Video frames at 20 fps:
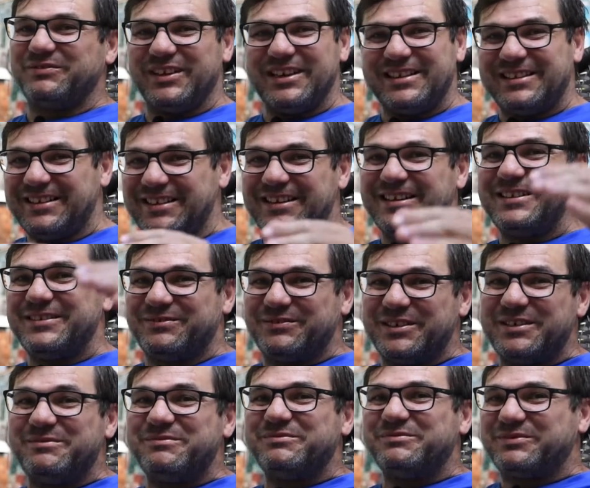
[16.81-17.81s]
vai ter,
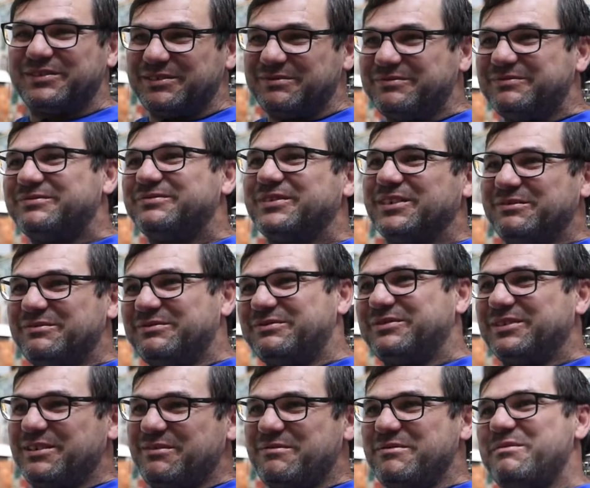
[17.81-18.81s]
vamos, vamos, vamos,
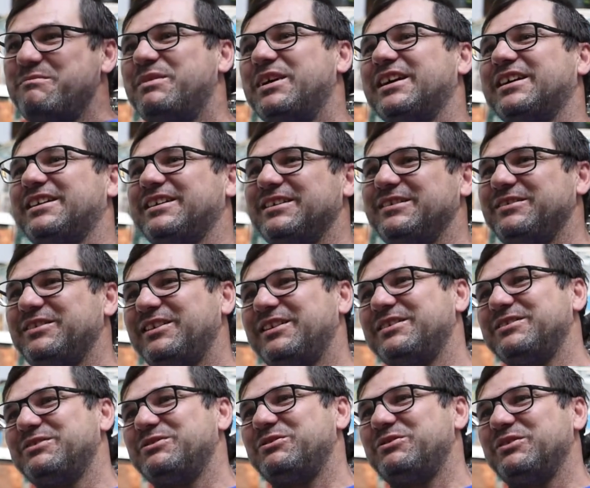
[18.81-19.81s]
vamos marcando aí
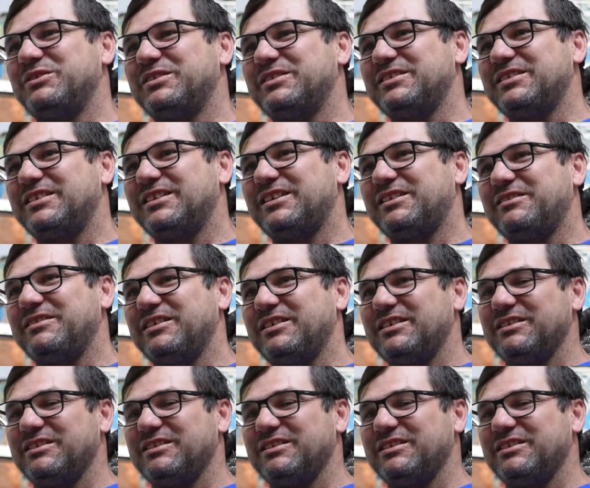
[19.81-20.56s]
nas outras e tal, né?